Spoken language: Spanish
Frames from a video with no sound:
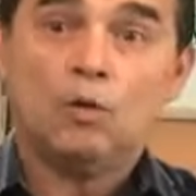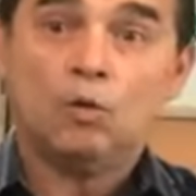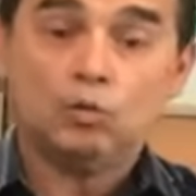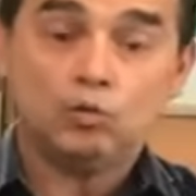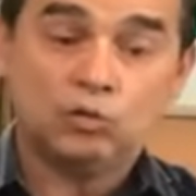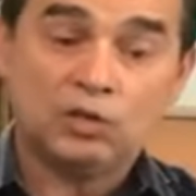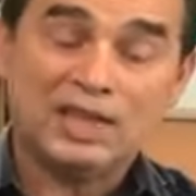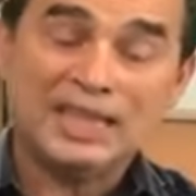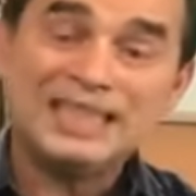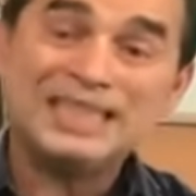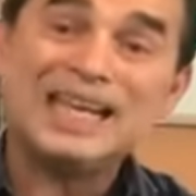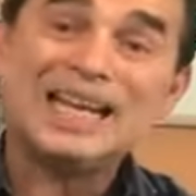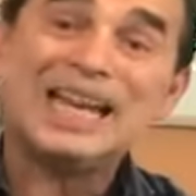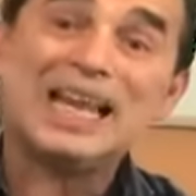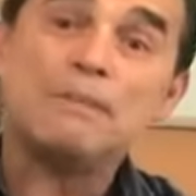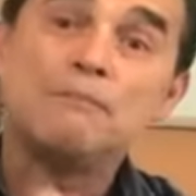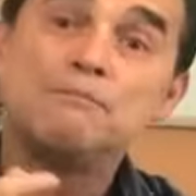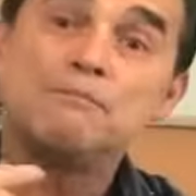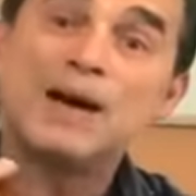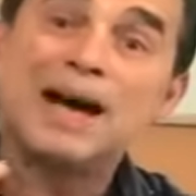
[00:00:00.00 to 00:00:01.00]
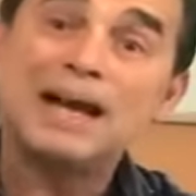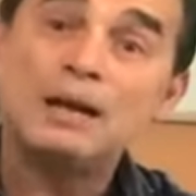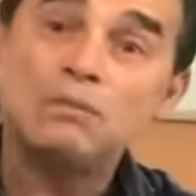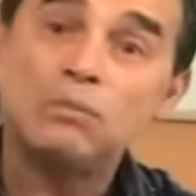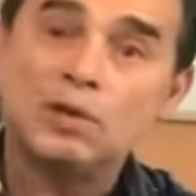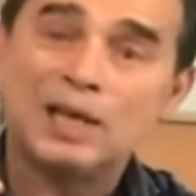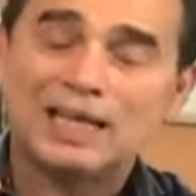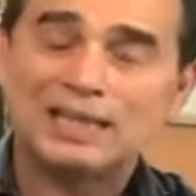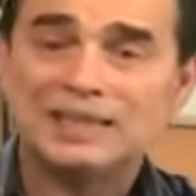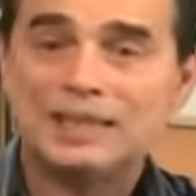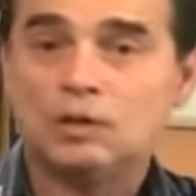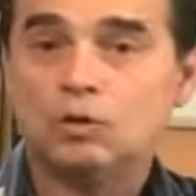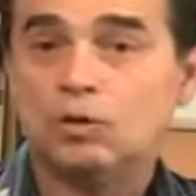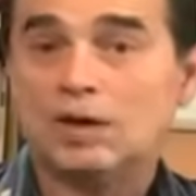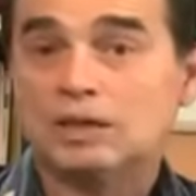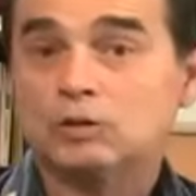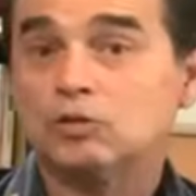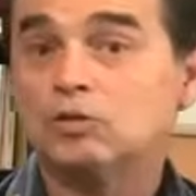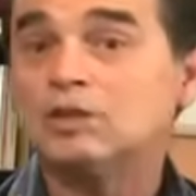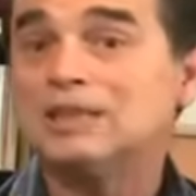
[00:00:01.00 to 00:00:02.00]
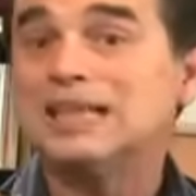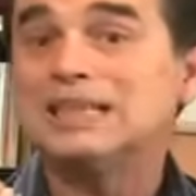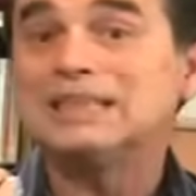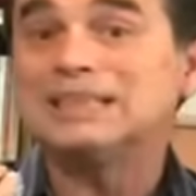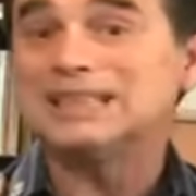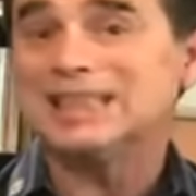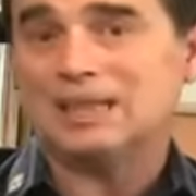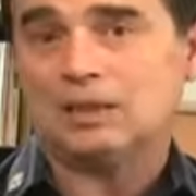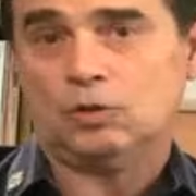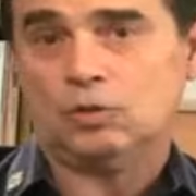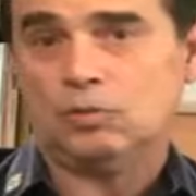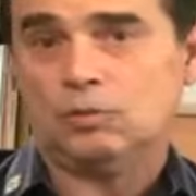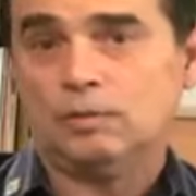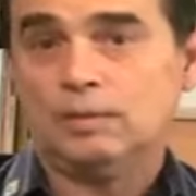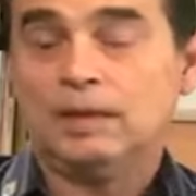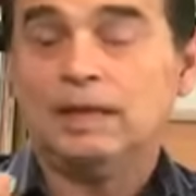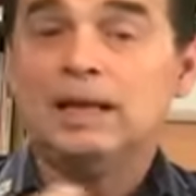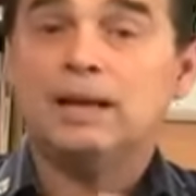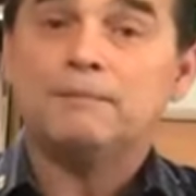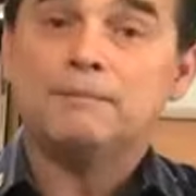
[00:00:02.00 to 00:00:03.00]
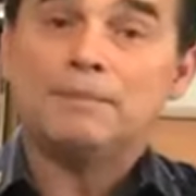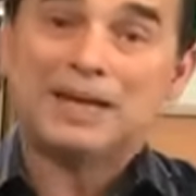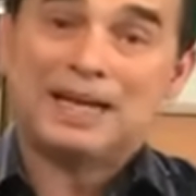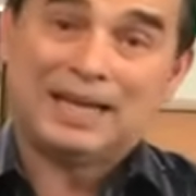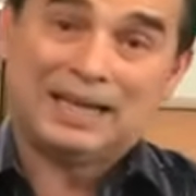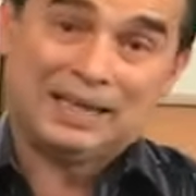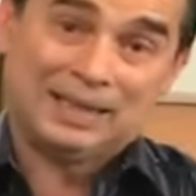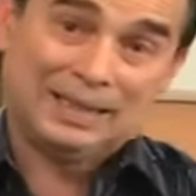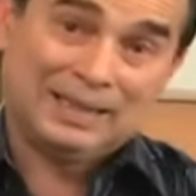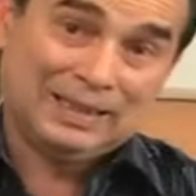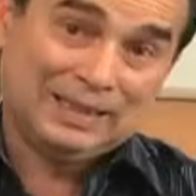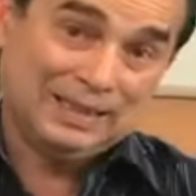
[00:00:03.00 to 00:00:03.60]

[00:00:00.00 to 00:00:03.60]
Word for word: utilizan las válvulas del corazón del cerdo para